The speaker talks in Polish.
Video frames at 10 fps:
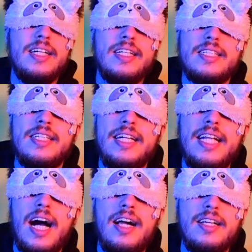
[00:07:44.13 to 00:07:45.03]
jest
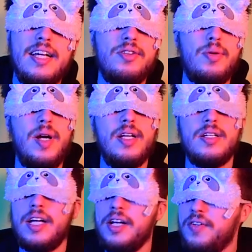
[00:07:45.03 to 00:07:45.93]
idealnie, normalnie
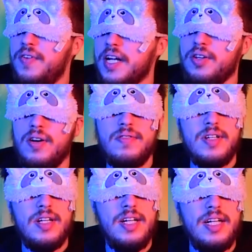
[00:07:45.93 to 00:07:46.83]
taki
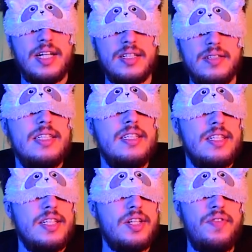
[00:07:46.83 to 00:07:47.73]
kwiatowy i ta
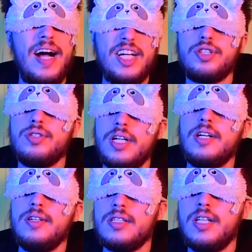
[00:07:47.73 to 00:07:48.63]
yy, kwaśność
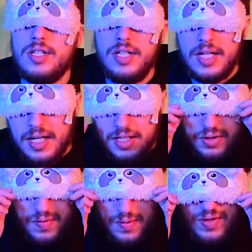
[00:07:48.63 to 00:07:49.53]
jego jest też idealnie
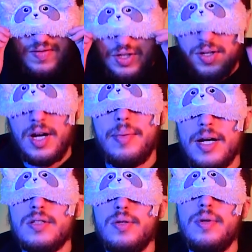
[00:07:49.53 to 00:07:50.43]
zrównoważona. Ja
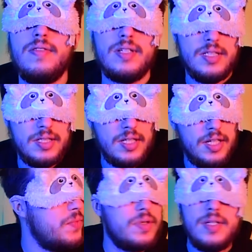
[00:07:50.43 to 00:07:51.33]
bardzo lubię kwaśne
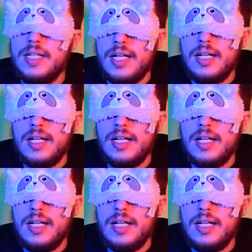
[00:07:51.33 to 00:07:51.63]
rzeczy. No, ide